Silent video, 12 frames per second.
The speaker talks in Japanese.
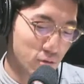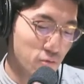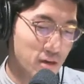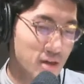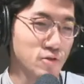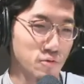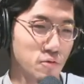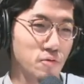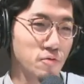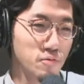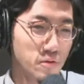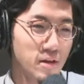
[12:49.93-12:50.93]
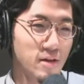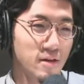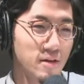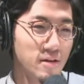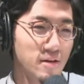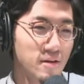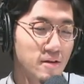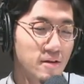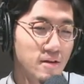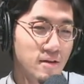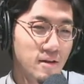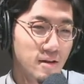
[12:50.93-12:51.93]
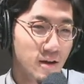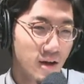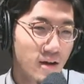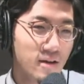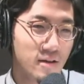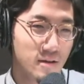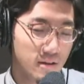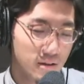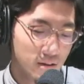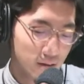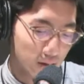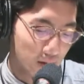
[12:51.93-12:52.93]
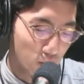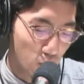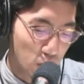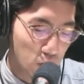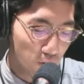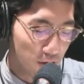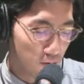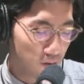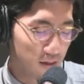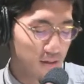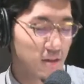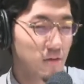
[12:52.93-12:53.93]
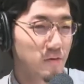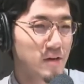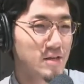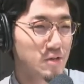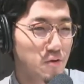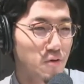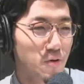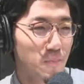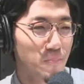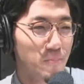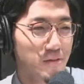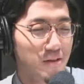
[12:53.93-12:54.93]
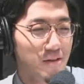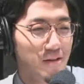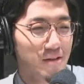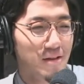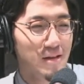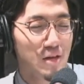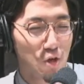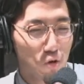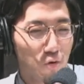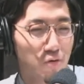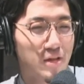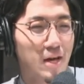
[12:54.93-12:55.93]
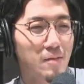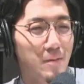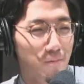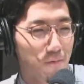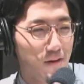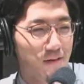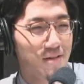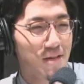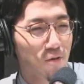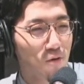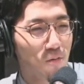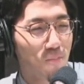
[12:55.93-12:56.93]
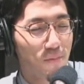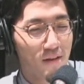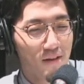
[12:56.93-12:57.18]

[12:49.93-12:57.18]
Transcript: ソロ歌手ということで美人女性ソロソロ歌手、はい、誰ですかあのソエルさんという歌手の牛ふ」ってアルバムなんですけど